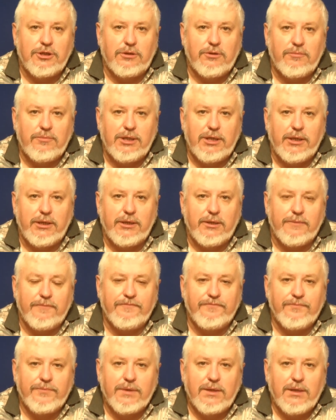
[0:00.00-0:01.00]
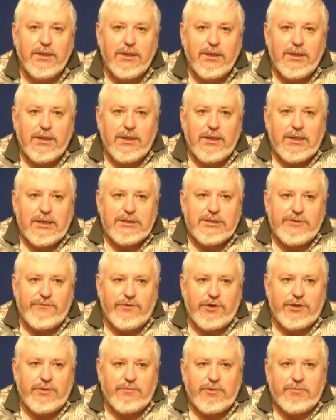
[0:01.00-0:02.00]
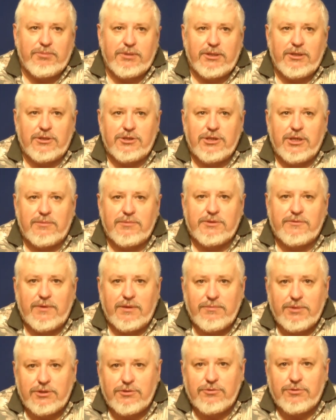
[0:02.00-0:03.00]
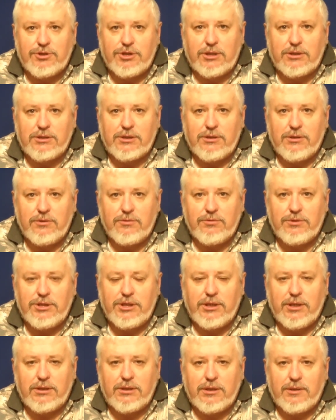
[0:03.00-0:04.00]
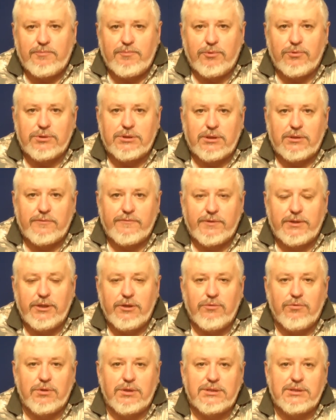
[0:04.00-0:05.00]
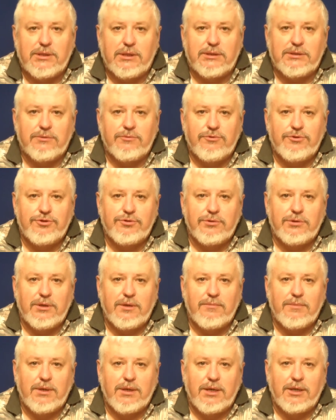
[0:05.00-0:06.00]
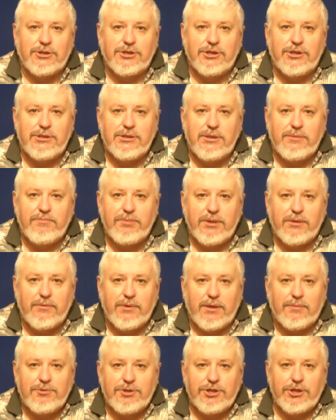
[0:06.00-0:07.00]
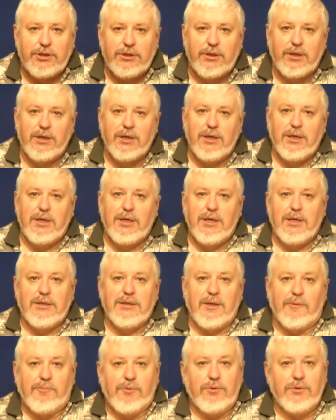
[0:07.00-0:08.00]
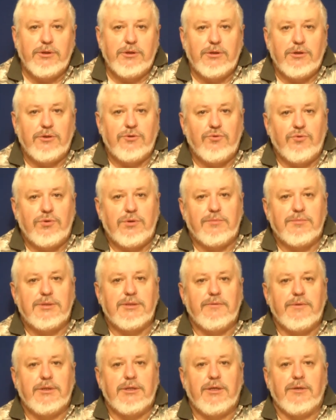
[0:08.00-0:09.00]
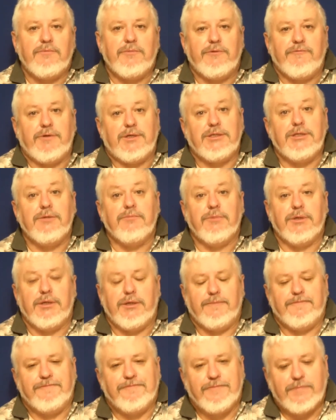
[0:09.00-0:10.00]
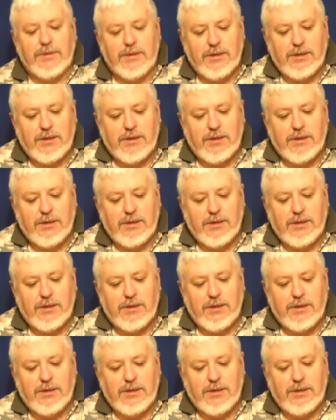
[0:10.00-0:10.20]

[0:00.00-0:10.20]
шалом алейхам. Сегодня мы продолжаем с вами изучать книгу «Деяния апостолов», книгу, рассказывающую нам о жизни первой общины, наполненной Духом Святым и Вадимы